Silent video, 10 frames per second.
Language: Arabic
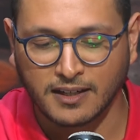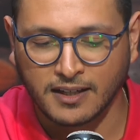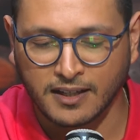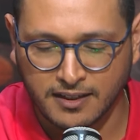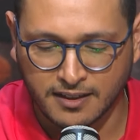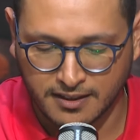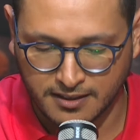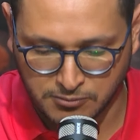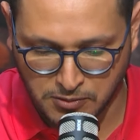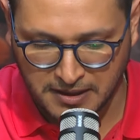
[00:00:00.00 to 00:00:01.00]

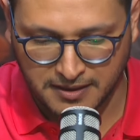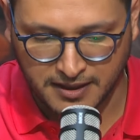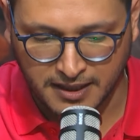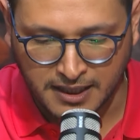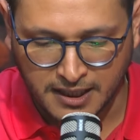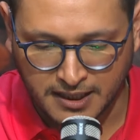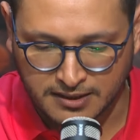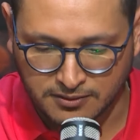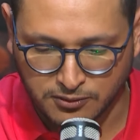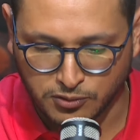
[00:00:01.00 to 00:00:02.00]
الممثل
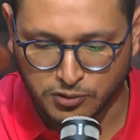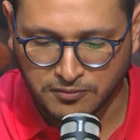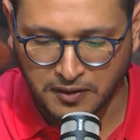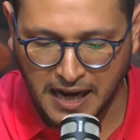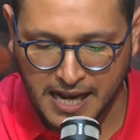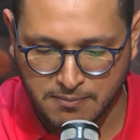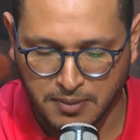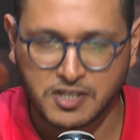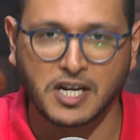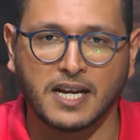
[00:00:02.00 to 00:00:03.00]
الطفل اليوم فرحانين
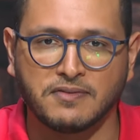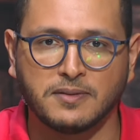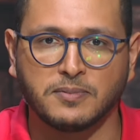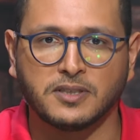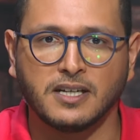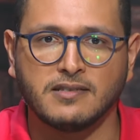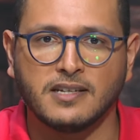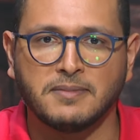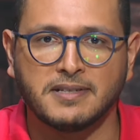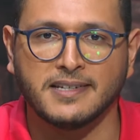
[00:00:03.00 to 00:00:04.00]
برشا احنا في بودكاست
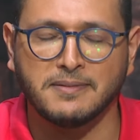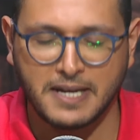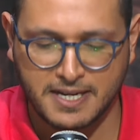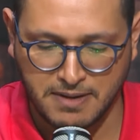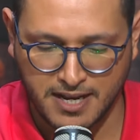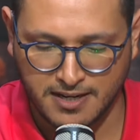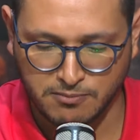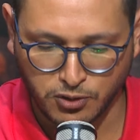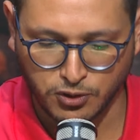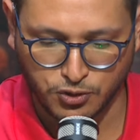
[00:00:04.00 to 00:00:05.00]
سينما سينما اللي معنا
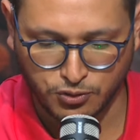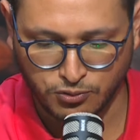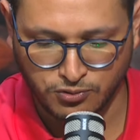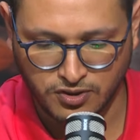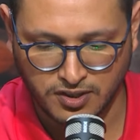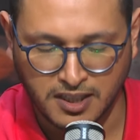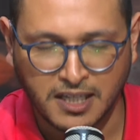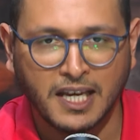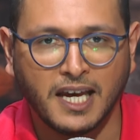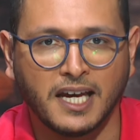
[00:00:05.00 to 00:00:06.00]
المخرج التونسي
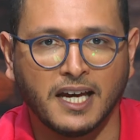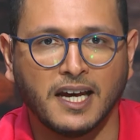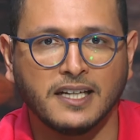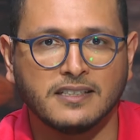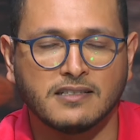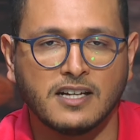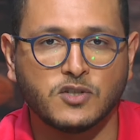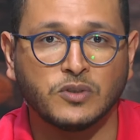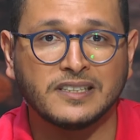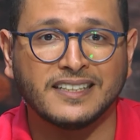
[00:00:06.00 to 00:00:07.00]
آه، انيس
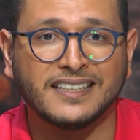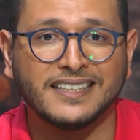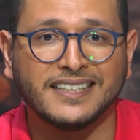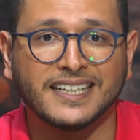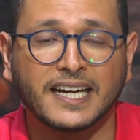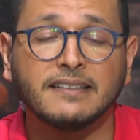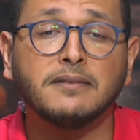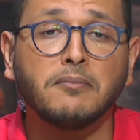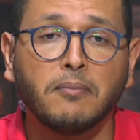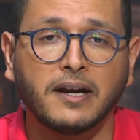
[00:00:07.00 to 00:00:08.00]
الاسود اللي
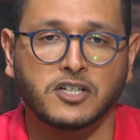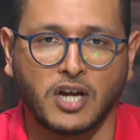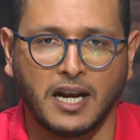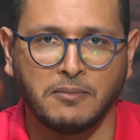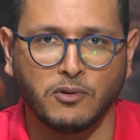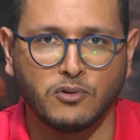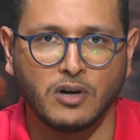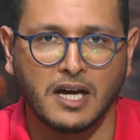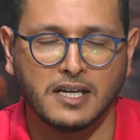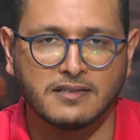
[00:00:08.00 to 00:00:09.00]
خدم برشا على
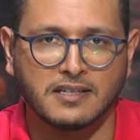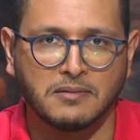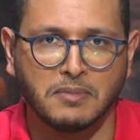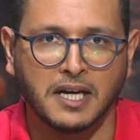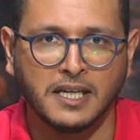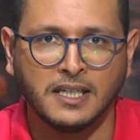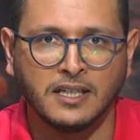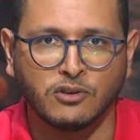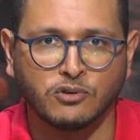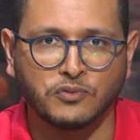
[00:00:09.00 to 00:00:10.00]
موضوع آه، سينما
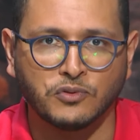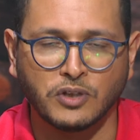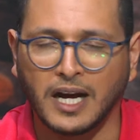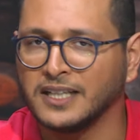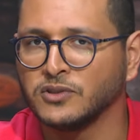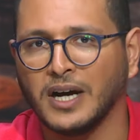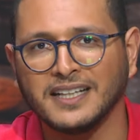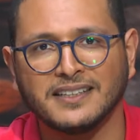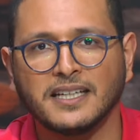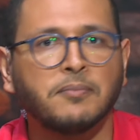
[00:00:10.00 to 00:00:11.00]
الطفوله عنده
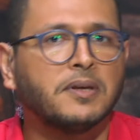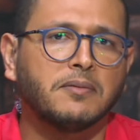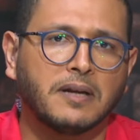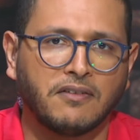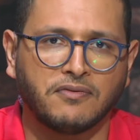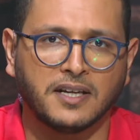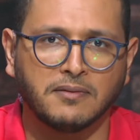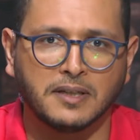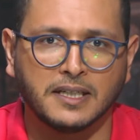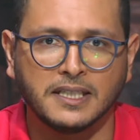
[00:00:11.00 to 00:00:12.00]
عدد كبير من
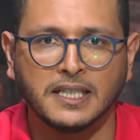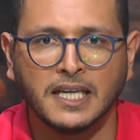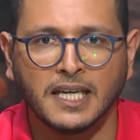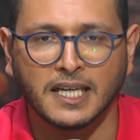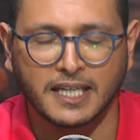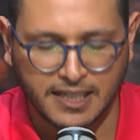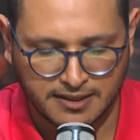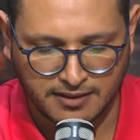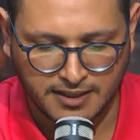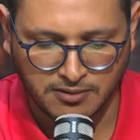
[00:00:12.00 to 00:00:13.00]
الافلام اللي آه،
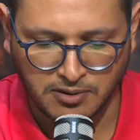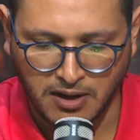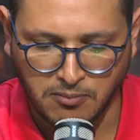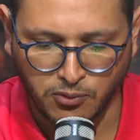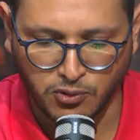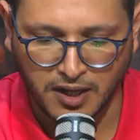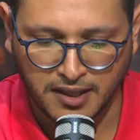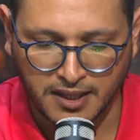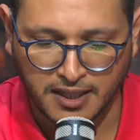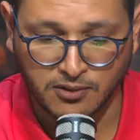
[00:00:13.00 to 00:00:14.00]
كانت تتناول هالموضوع
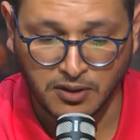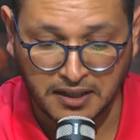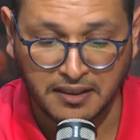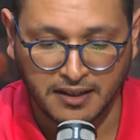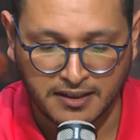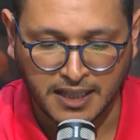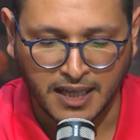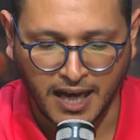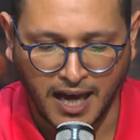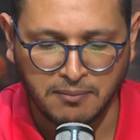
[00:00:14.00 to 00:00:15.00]
هذا وايضا
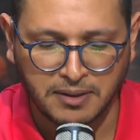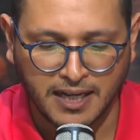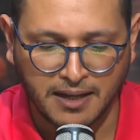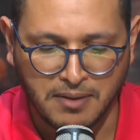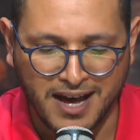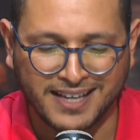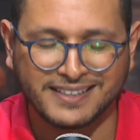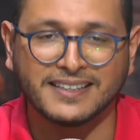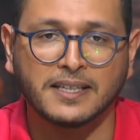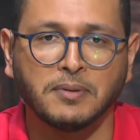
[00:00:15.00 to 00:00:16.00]
عمل مع
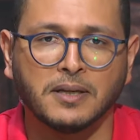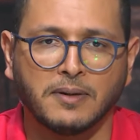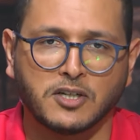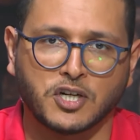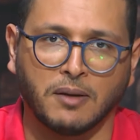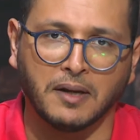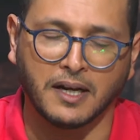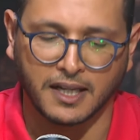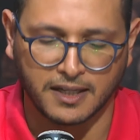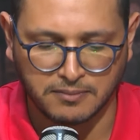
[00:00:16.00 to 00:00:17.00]
عدد كبير برشا
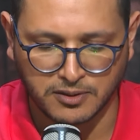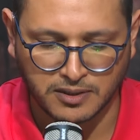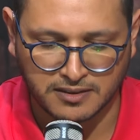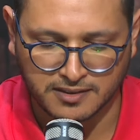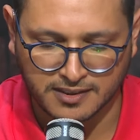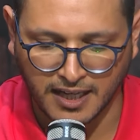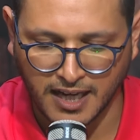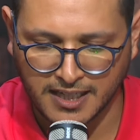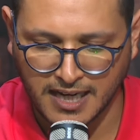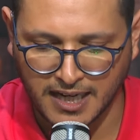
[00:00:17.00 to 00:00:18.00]
من الولاد
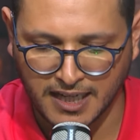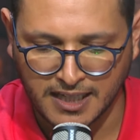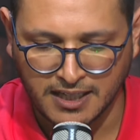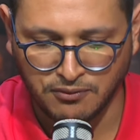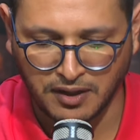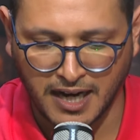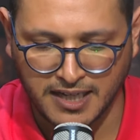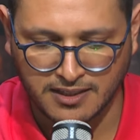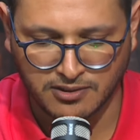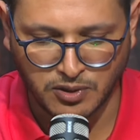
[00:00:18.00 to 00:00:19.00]
الصغار نحن
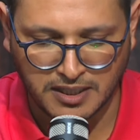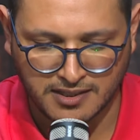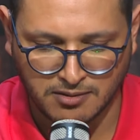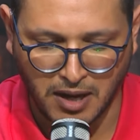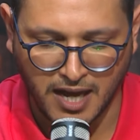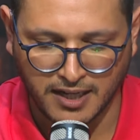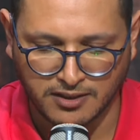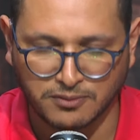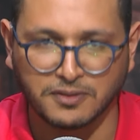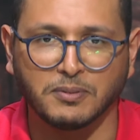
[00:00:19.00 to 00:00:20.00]
فرحانين انه انيس معنا
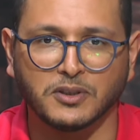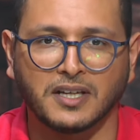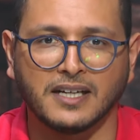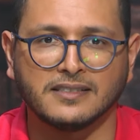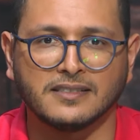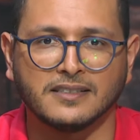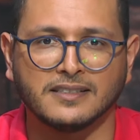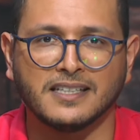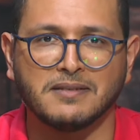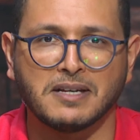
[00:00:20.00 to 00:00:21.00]
اليوم في بودكاست
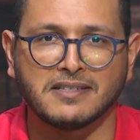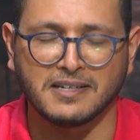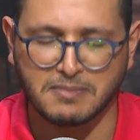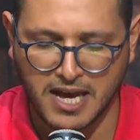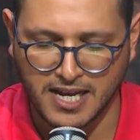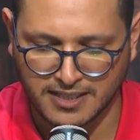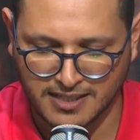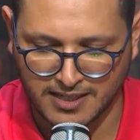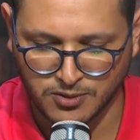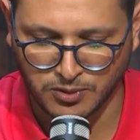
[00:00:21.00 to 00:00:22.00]
سينما سينما
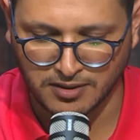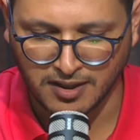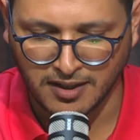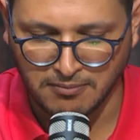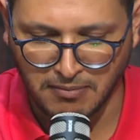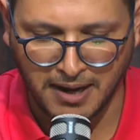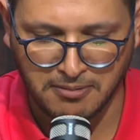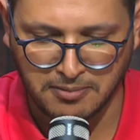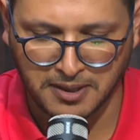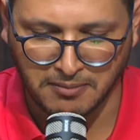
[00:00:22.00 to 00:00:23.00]
انيس الاسود
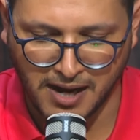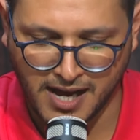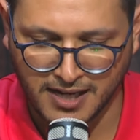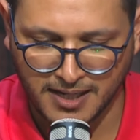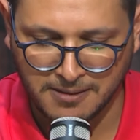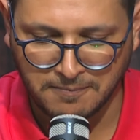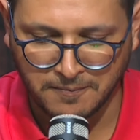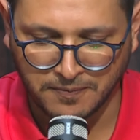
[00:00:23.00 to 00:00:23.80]
مرحبا بك معانا